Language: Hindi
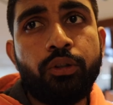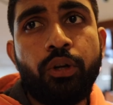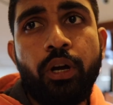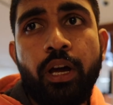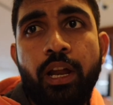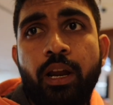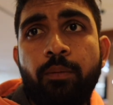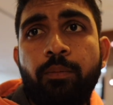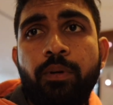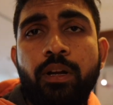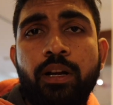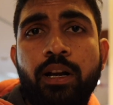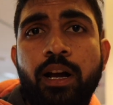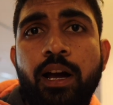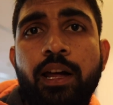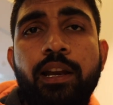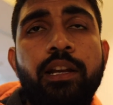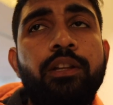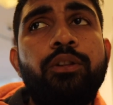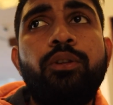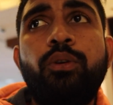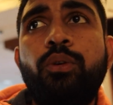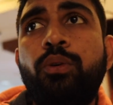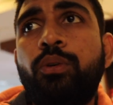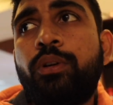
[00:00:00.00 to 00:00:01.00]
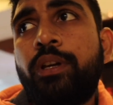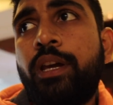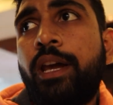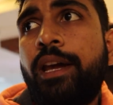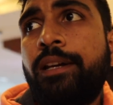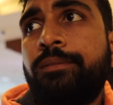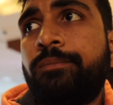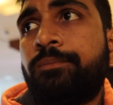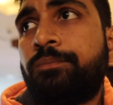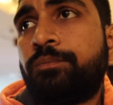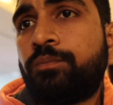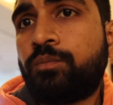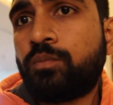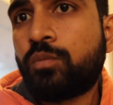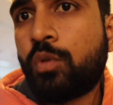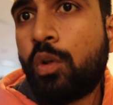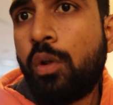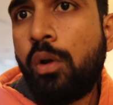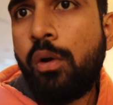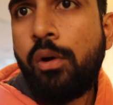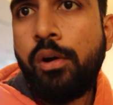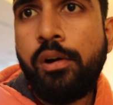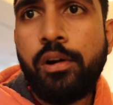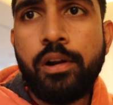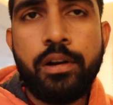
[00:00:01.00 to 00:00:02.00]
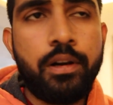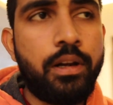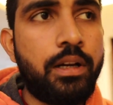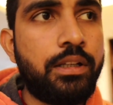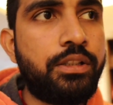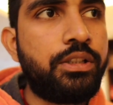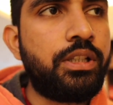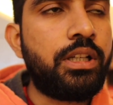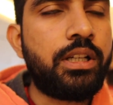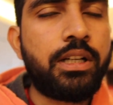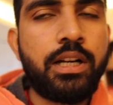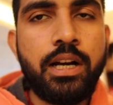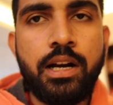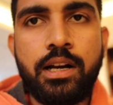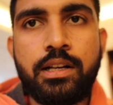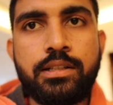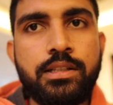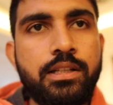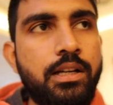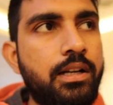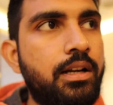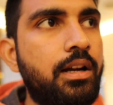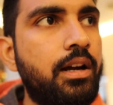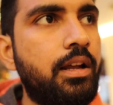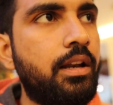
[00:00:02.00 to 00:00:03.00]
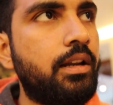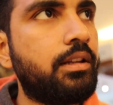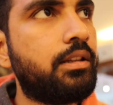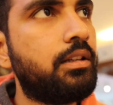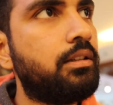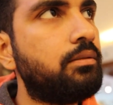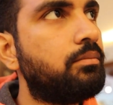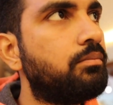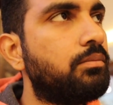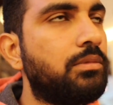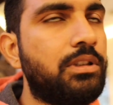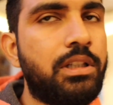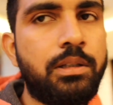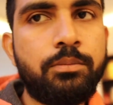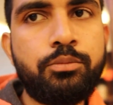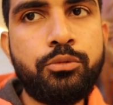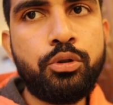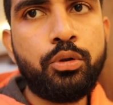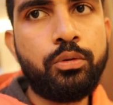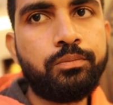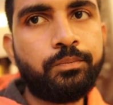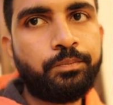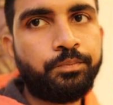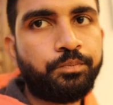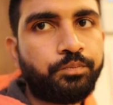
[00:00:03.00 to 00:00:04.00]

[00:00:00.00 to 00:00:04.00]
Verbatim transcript: तो यार अपना खाना तो हो गया है और अच्छा खासा खाना था मतलब जो